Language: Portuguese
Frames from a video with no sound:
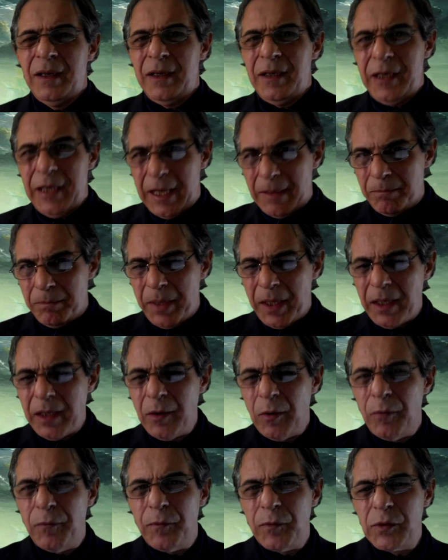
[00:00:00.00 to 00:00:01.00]
que é bem
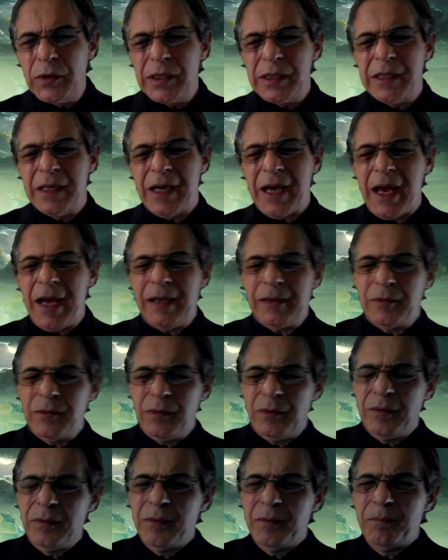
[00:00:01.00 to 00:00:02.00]

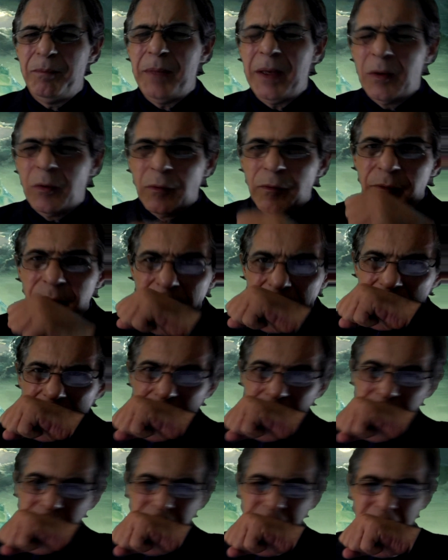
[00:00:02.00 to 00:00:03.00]
ofuscado pelo
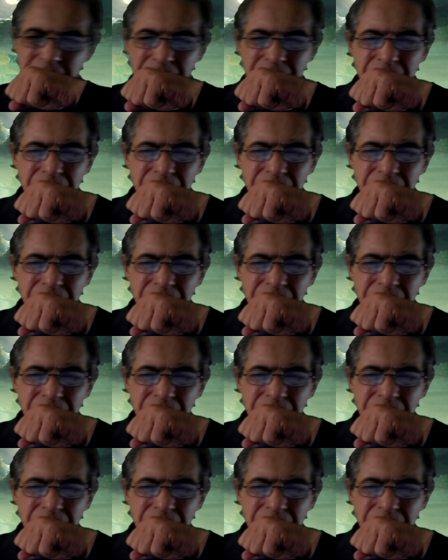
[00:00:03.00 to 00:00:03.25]
verde